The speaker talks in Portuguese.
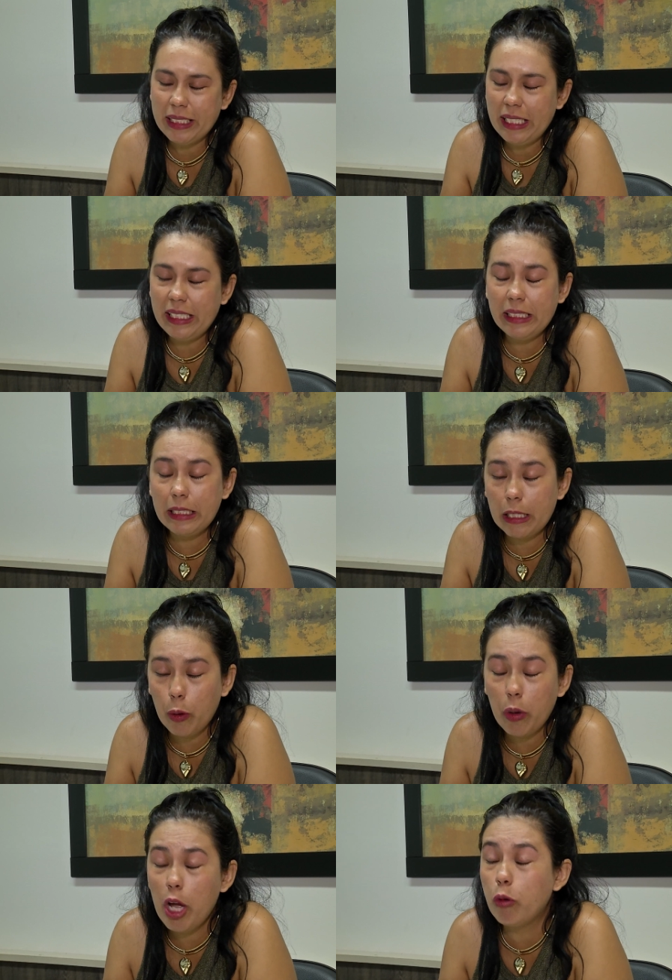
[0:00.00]

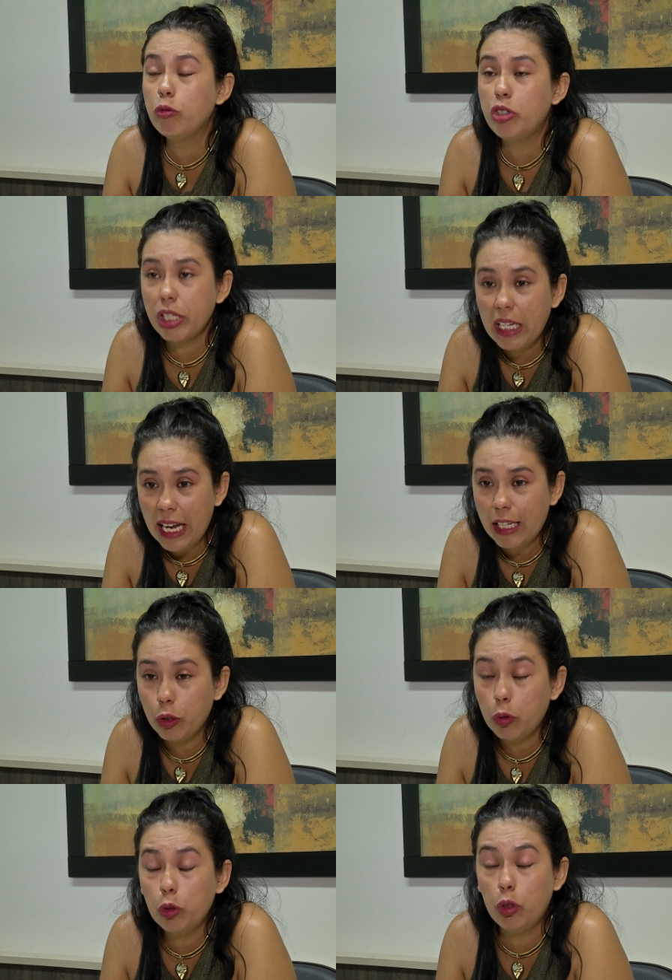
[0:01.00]
Então, é um
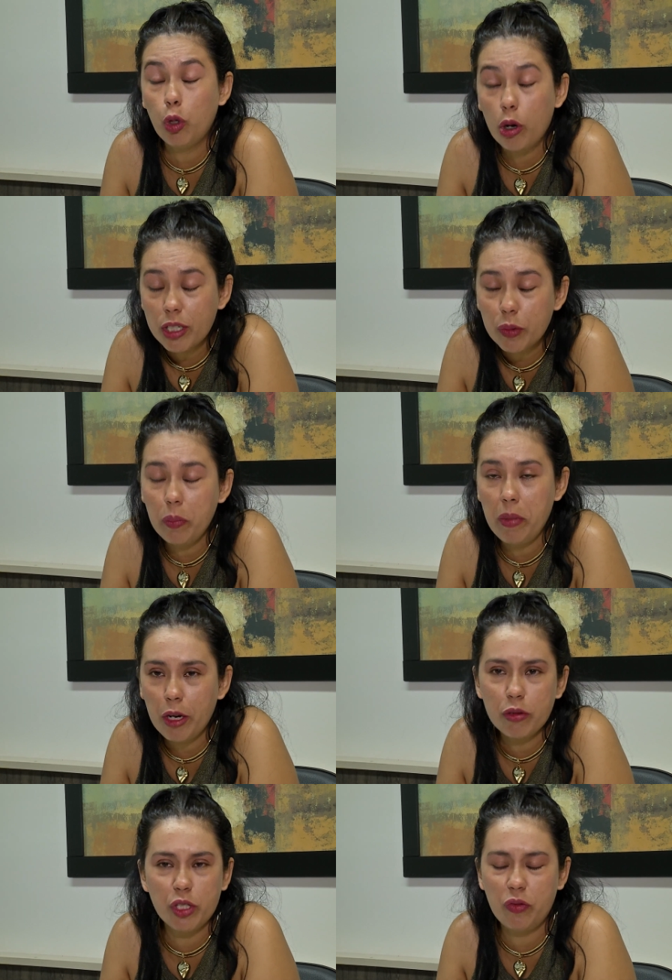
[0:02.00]
direito dos
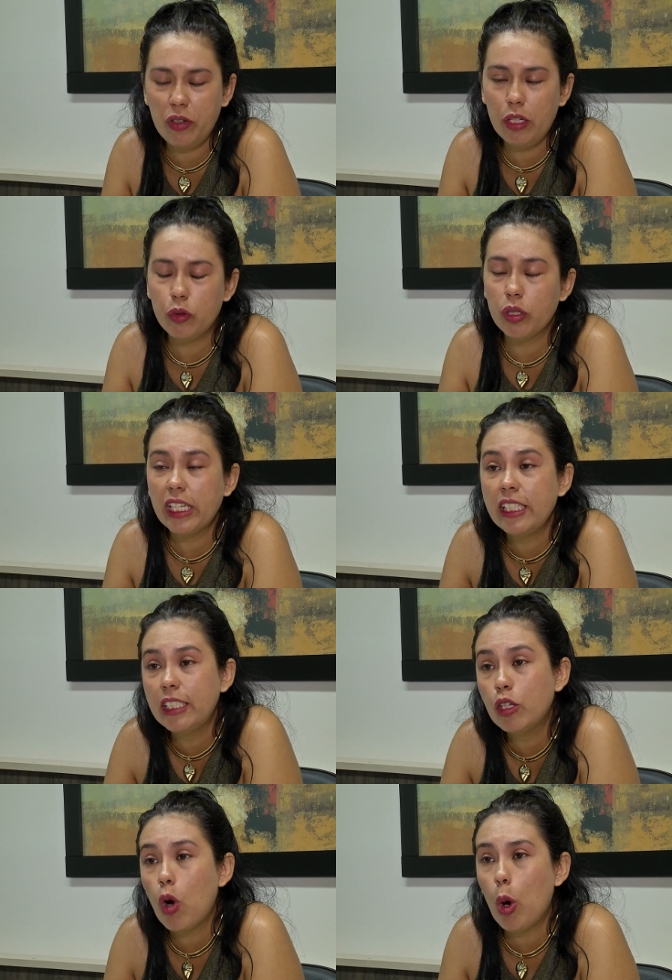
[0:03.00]
meus filhos e
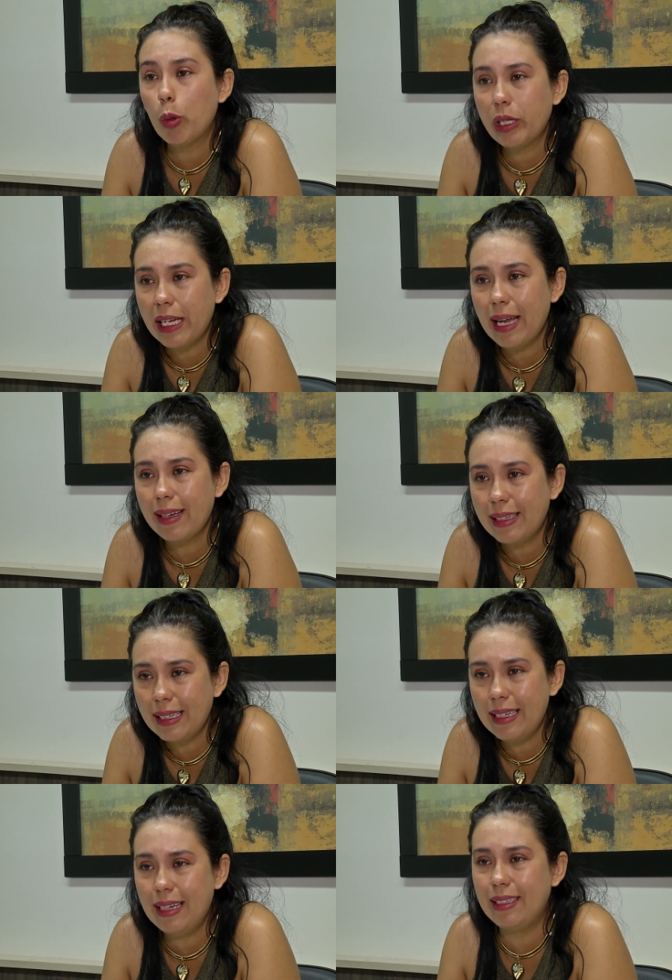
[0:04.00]
de qualquer
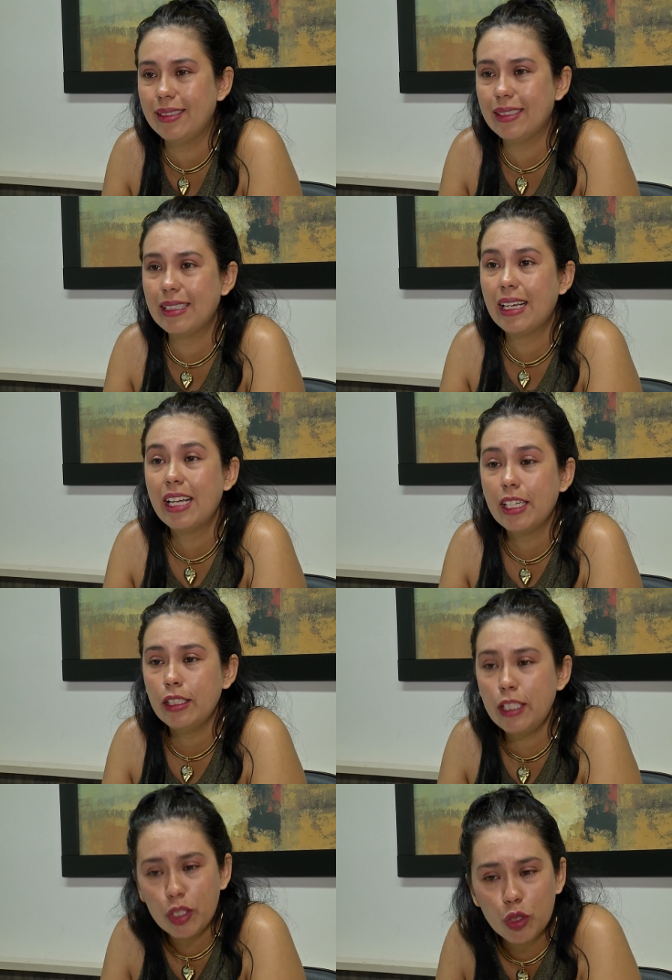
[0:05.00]
criança
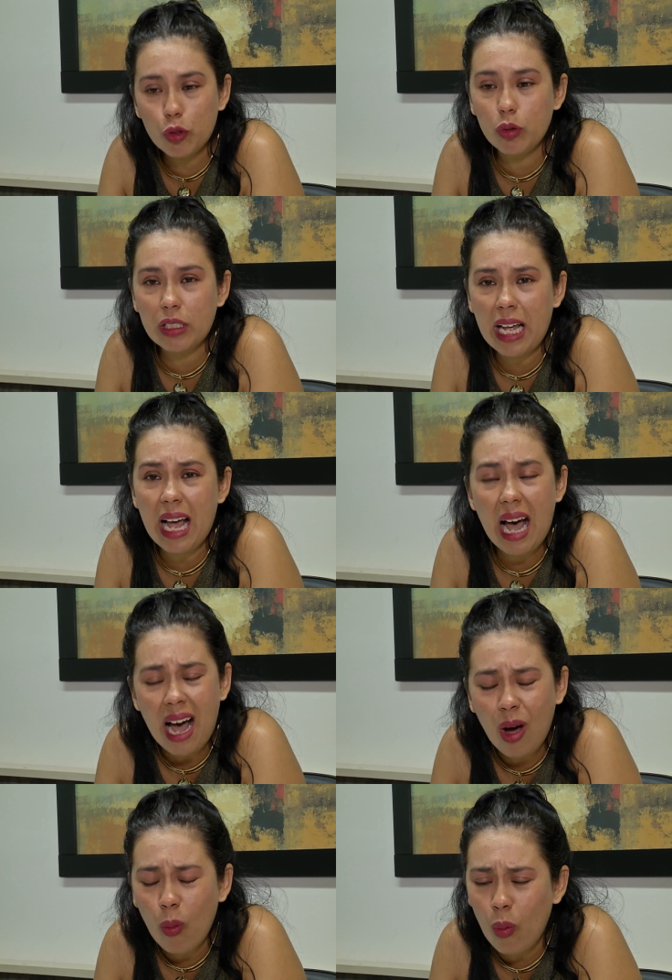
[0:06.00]
de estudar
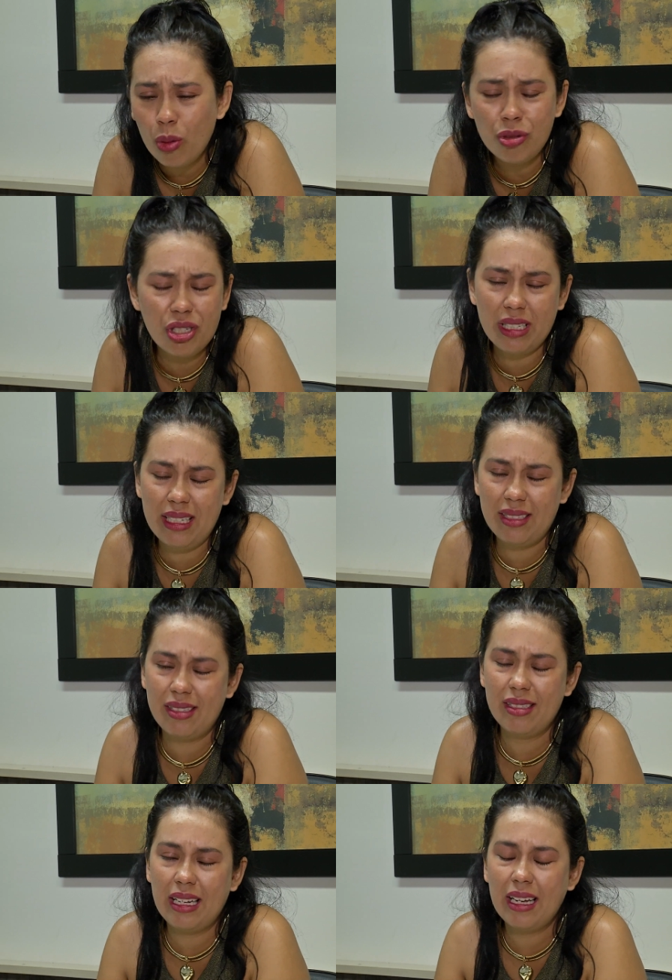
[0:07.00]
aonde
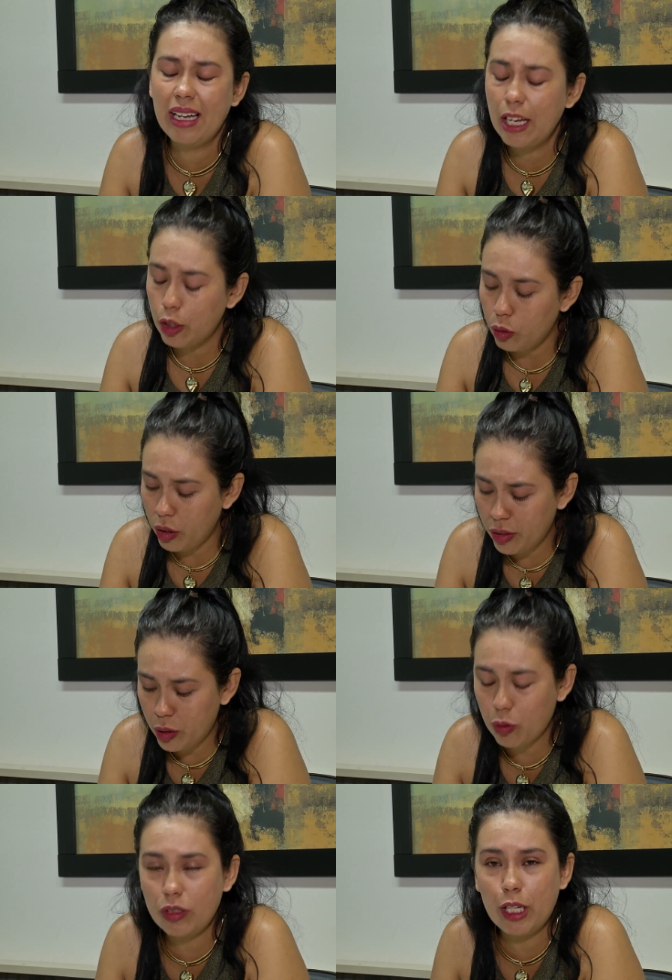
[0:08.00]
quiser. Nós
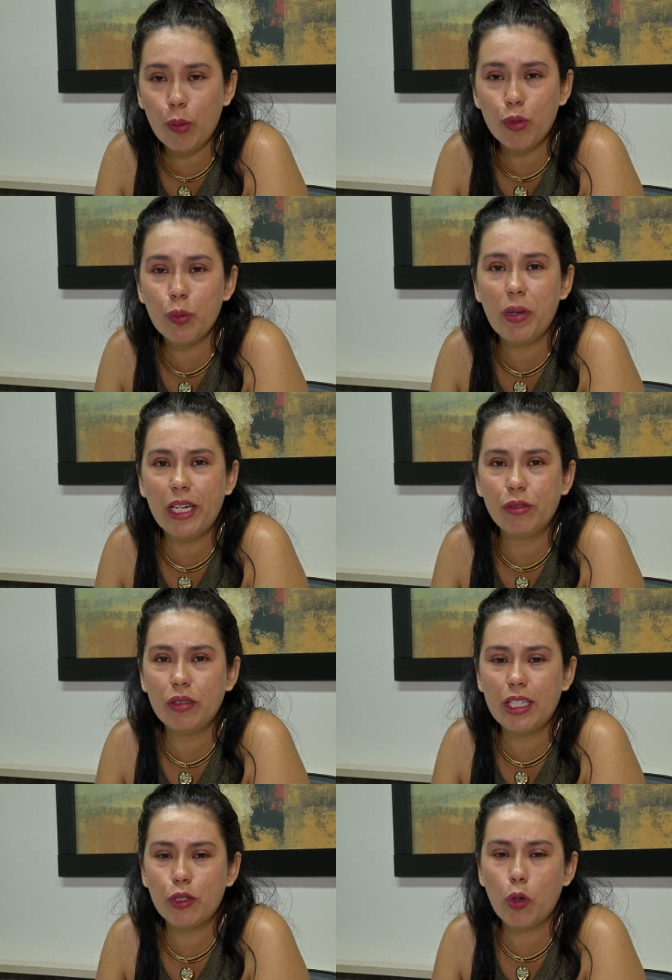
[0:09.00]
estudamos perto
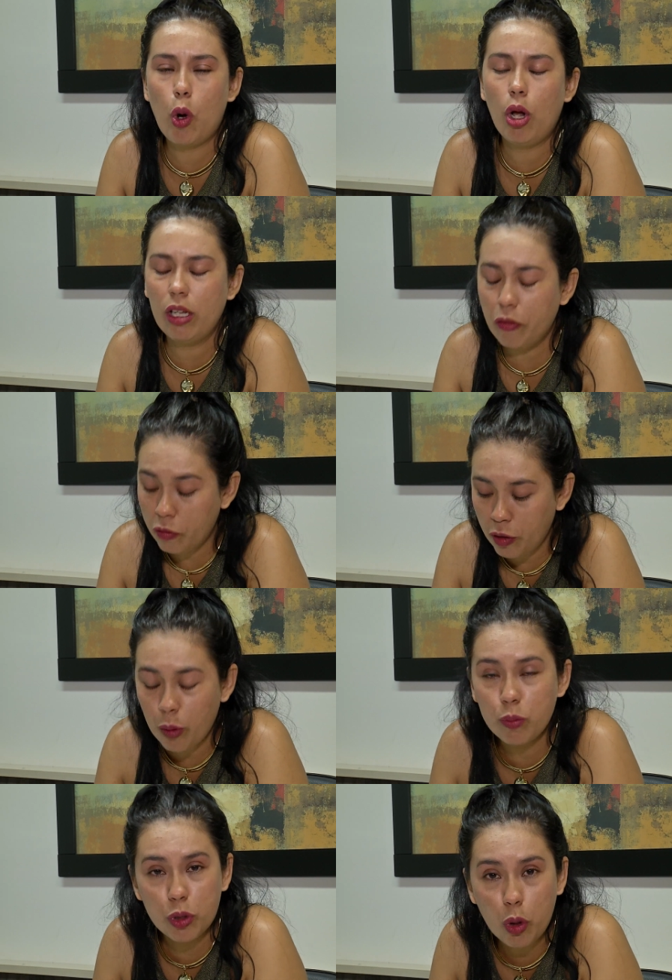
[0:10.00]
da escola,
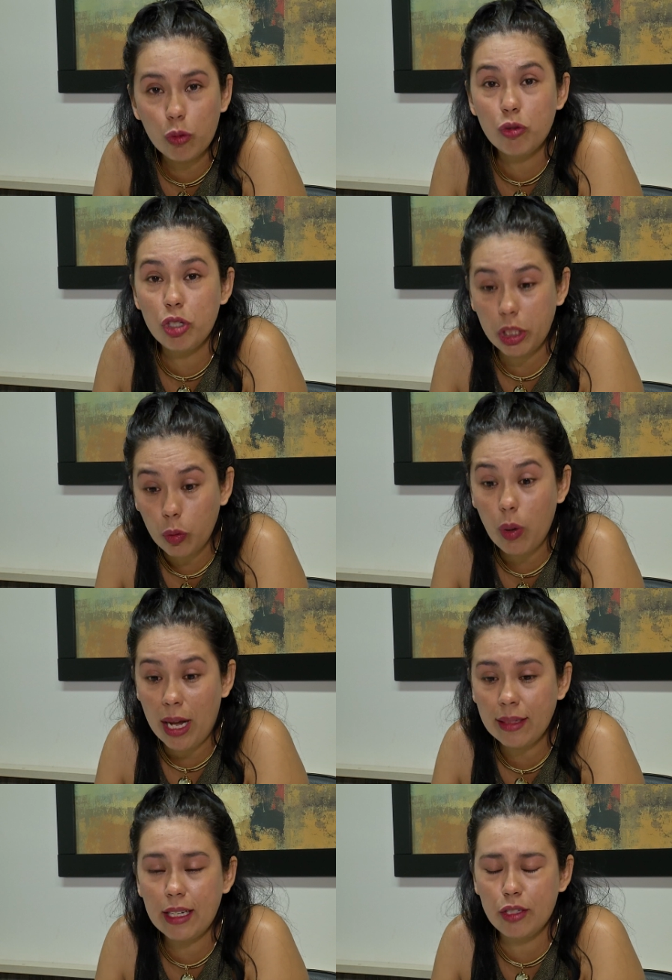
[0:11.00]
vamos
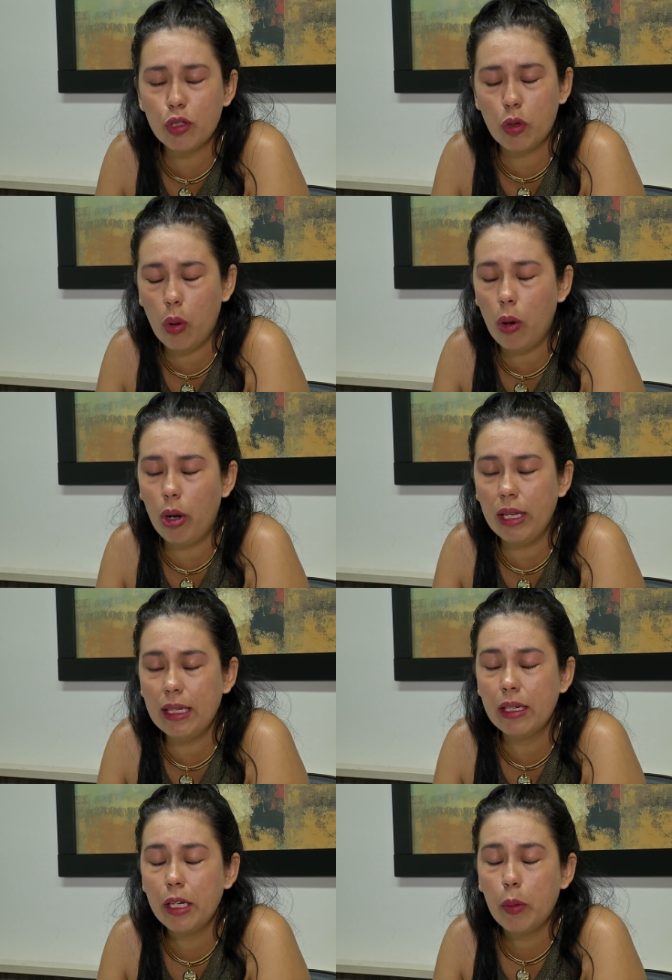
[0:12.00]
continuar na escola,